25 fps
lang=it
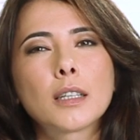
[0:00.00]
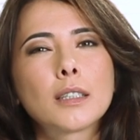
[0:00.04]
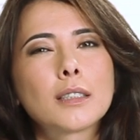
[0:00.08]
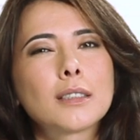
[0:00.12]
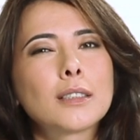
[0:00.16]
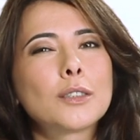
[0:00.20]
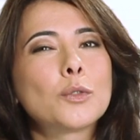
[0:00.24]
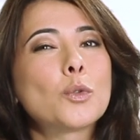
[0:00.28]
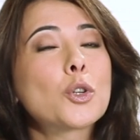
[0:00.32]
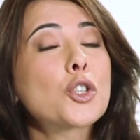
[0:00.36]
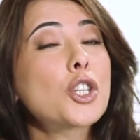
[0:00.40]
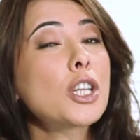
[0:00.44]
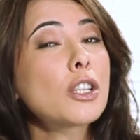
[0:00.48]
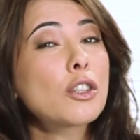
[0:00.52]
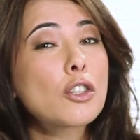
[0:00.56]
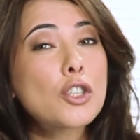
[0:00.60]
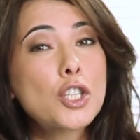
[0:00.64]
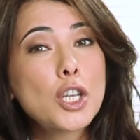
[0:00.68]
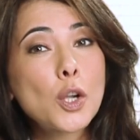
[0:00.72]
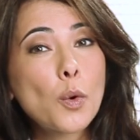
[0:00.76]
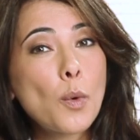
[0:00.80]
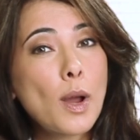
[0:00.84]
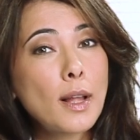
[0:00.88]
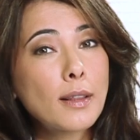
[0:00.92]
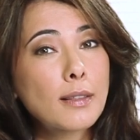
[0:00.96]

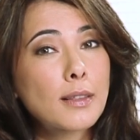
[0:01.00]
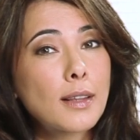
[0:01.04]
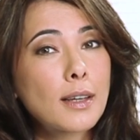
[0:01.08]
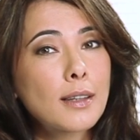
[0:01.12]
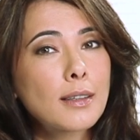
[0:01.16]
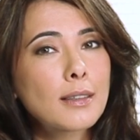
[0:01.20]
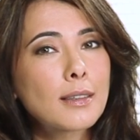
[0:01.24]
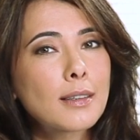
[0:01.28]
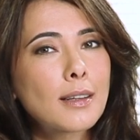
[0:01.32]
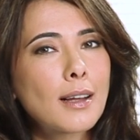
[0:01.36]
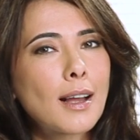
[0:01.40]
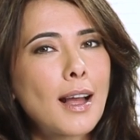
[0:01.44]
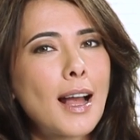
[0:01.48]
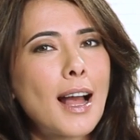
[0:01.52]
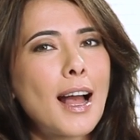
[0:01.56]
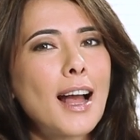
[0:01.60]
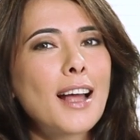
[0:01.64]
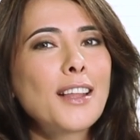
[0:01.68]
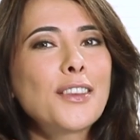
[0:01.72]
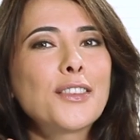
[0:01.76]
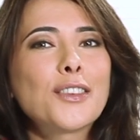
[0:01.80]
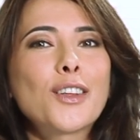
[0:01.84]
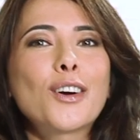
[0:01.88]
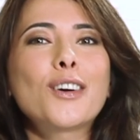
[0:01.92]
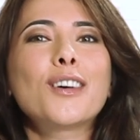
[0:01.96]
250? Ah
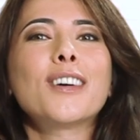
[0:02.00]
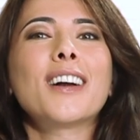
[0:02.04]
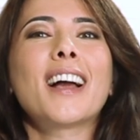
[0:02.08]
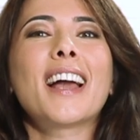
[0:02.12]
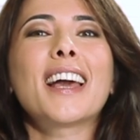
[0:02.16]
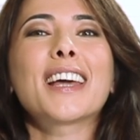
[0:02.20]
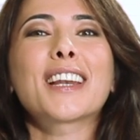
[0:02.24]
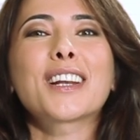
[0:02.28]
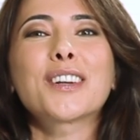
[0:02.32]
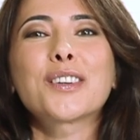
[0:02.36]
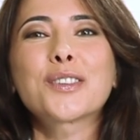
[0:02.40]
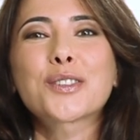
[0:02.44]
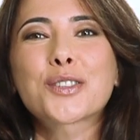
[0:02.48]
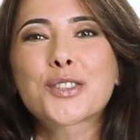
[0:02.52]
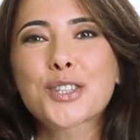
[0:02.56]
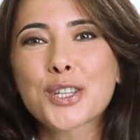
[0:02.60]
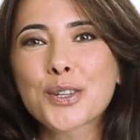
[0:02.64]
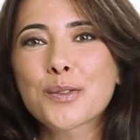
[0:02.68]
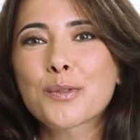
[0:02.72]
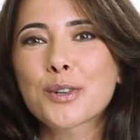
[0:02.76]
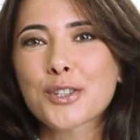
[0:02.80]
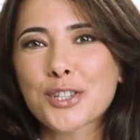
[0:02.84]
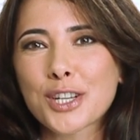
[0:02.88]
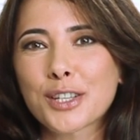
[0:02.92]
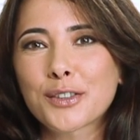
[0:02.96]
no, erano
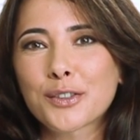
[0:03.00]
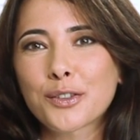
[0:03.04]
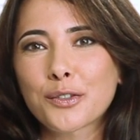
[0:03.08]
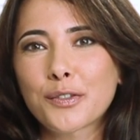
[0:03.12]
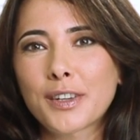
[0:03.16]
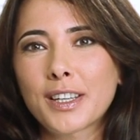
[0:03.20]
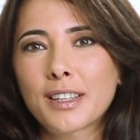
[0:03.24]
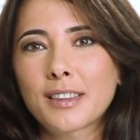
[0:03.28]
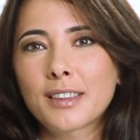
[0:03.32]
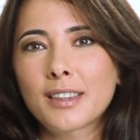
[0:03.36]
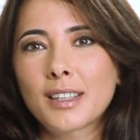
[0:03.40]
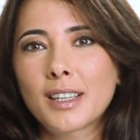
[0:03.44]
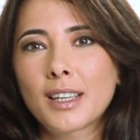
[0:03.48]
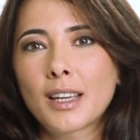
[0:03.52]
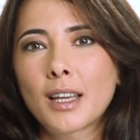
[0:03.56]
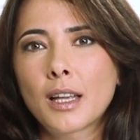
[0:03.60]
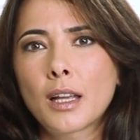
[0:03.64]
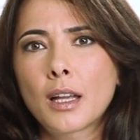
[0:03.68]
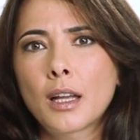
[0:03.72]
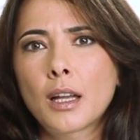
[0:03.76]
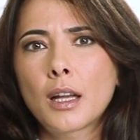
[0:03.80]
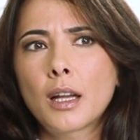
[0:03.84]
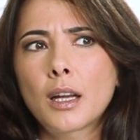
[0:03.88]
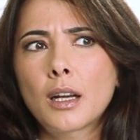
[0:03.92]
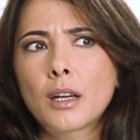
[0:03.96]
520.
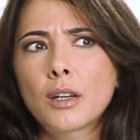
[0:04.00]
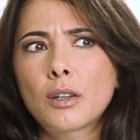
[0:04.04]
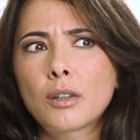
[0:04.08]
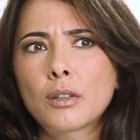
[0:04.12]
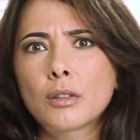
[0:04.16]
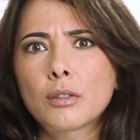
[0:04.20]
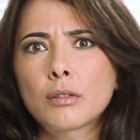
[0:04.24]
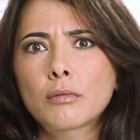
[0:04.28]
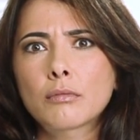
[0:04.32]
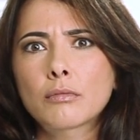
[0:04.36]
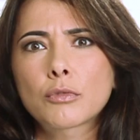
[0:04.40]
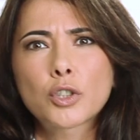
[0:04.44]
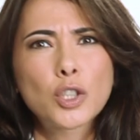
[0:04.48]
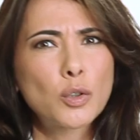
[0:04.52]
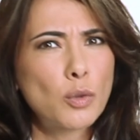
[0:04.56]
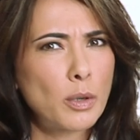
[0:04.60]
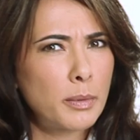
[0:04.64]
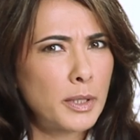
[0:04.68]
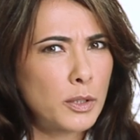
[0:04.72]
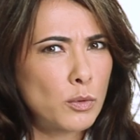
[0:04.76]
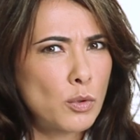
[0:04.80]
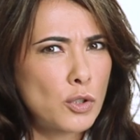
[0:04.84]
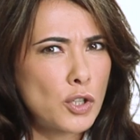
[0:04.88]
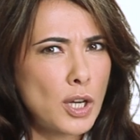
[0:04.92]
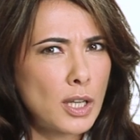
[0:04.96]
Oh,
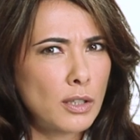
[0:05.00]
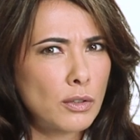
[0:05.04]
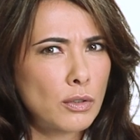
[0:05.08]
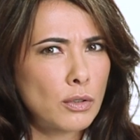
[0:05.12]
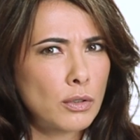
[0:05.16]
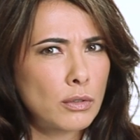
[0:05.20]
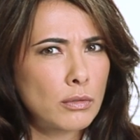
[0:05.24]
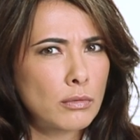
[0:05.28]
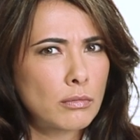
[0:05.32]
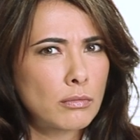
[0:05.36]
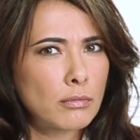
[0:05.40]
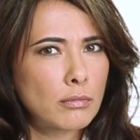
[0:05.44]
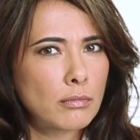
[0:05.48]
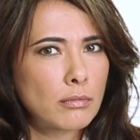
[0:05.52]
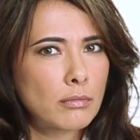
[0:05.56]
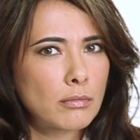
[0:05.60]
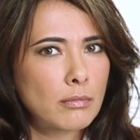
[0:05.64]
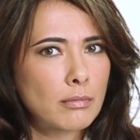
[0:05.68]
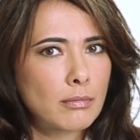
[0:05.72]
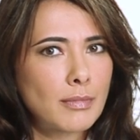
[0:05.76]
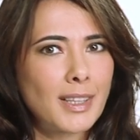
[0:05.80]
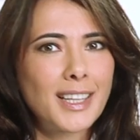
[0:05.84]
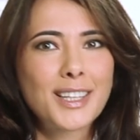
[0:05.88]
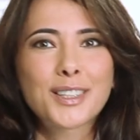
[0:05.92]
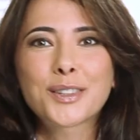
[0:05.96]
5200?
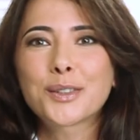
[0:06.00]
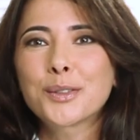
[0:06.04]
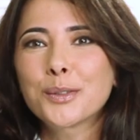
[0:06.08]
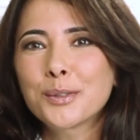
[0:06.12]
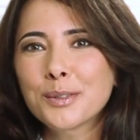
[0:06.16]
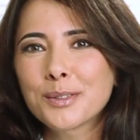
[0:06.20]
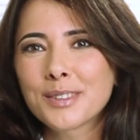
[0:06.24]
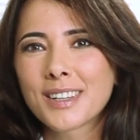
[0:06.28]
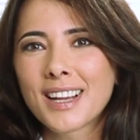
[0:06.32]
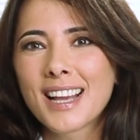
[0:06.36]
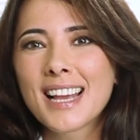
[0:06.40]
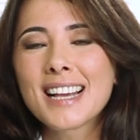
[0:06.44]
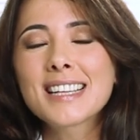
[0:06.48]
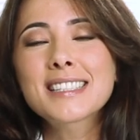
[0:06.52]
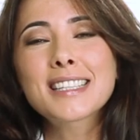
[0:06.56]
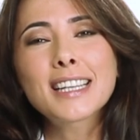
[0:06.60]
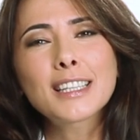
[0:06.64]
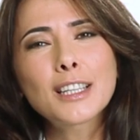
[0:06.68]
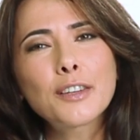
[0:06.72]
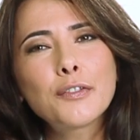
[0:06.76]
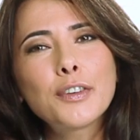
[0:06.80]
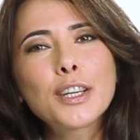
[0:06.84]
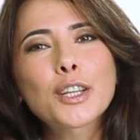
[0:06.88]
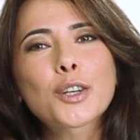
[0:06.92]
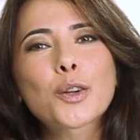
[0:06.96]
E tu? Sai
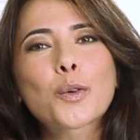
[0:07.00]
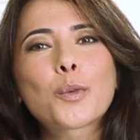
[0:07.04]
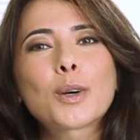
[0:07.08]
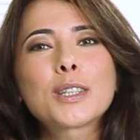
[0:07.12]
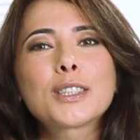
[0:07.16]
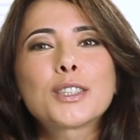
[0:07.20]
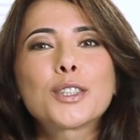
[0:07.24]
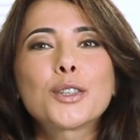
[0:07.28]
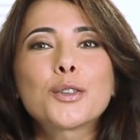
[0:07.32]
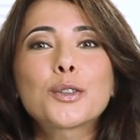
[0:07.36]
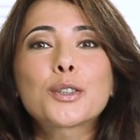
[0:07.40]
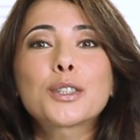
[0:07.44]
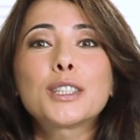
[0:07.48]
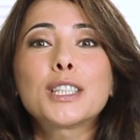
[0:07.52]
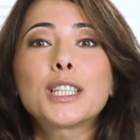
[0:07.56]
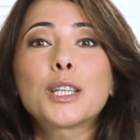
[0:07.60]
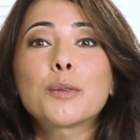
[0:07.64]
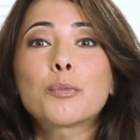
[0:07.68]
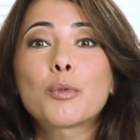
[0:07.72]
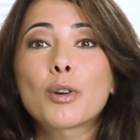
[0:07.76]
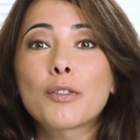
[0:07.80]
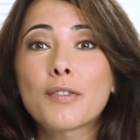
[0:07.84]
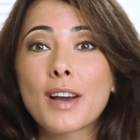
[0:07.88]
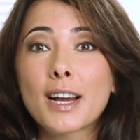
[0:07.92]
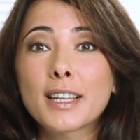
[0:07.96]
davvero quanti ordini
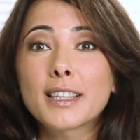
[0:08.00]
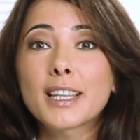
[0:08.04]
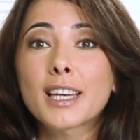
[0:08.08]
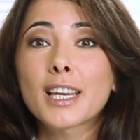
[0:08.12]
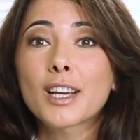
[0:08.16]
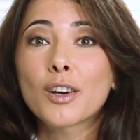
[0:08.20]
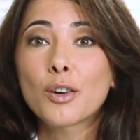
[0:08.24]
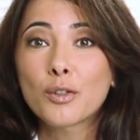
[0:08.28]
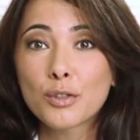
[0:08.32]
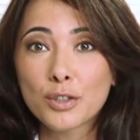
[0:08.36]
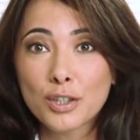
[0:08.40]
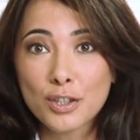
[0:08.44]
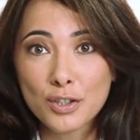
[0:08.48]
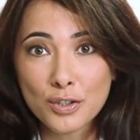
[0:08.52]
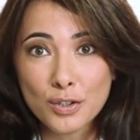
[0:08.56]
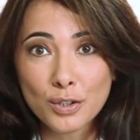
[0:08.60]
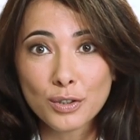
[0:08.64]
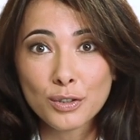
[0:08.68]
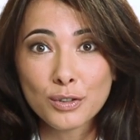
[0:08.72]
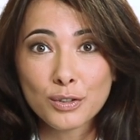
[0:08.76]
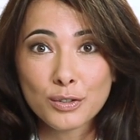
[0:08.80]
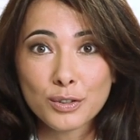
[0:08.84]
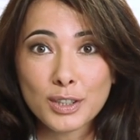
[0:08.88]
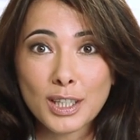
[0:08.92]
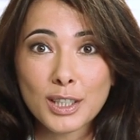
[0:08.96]
puoi evadere ogni
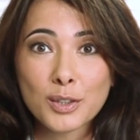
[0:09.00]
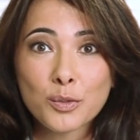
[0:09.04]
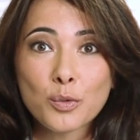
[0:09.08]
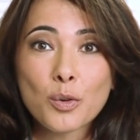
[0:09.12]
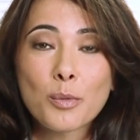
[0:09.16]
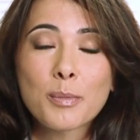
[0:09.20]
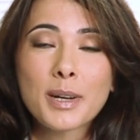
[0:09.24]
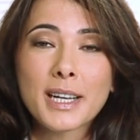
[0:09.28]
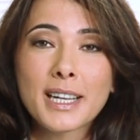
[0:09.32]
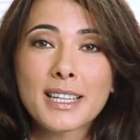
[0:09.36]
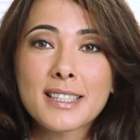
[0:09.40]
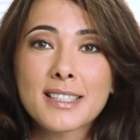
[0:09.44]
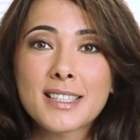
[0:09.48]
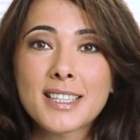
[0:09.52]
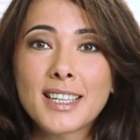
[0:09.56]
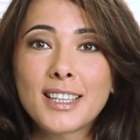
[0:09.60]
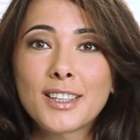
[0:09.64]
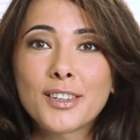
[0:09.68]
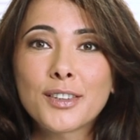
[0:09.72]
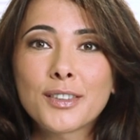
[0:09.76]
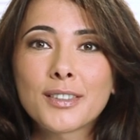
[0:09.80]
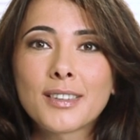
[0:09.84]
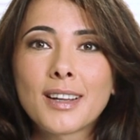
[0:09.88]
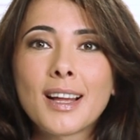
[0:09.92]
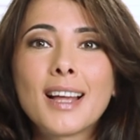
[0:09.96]
giorno dal tuo
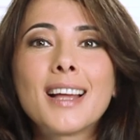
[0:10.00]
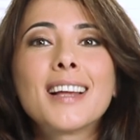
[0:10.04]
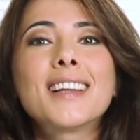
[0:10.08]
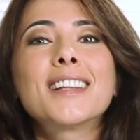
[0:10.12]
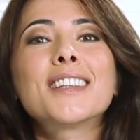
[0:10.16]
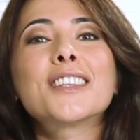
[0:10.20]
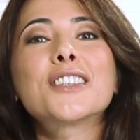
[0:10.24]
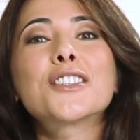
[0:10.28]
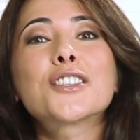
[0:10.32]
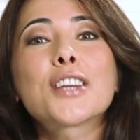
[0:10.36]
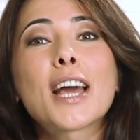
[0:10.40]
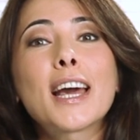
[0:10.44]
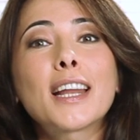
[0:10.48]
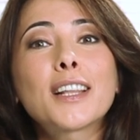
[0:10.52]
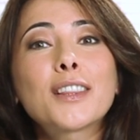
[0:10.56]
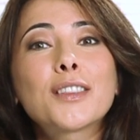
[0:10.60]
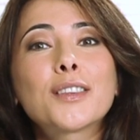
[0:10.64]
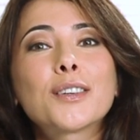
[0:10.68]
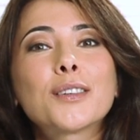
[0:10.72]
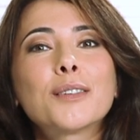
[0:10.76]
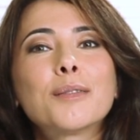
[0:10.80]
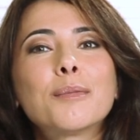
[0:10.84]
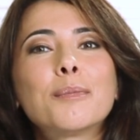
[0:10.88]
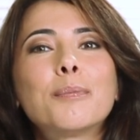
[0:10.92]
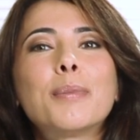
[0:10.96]
magazzino?
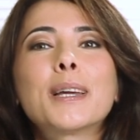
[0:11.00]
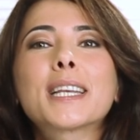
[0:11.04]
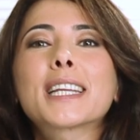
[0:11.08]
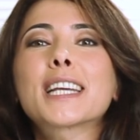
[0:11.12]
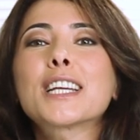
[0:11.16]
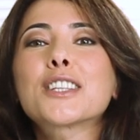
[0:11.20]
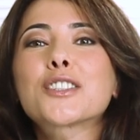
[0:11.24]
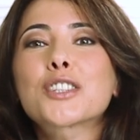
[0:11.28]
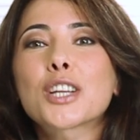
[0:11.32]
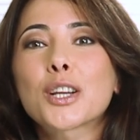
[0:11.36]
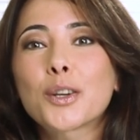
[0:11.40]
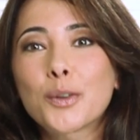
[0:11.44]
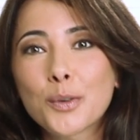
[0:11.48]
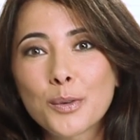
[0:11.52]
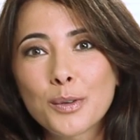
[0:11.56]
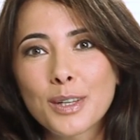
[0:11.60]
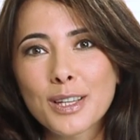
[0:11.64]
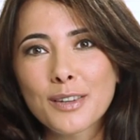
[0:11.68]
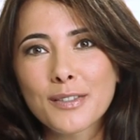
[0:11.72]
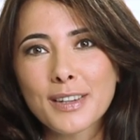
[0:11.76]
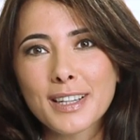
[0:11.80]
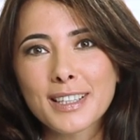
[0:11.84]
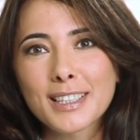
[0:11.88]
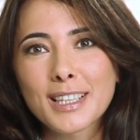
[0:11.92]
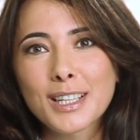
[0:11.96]
Certo, perché c'è
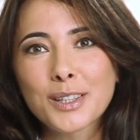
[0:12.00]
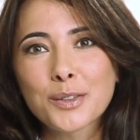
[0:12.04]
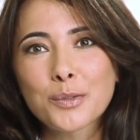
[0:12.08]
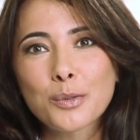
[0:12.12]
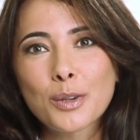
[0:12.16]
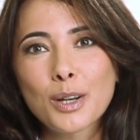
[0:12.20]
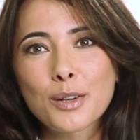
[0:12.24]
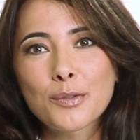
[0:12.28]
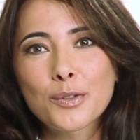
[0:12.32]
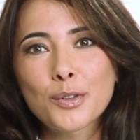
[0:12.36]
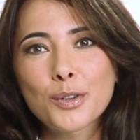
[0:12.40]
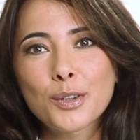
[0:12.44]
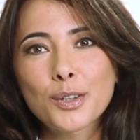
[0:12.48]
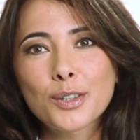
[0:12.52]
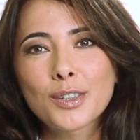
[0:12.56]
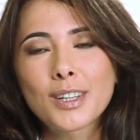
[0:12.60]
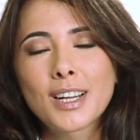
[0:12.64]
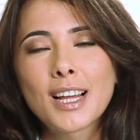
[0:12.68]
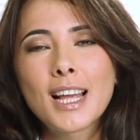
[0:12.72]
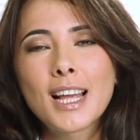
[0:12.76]
Gulliver nel tuo lavoro.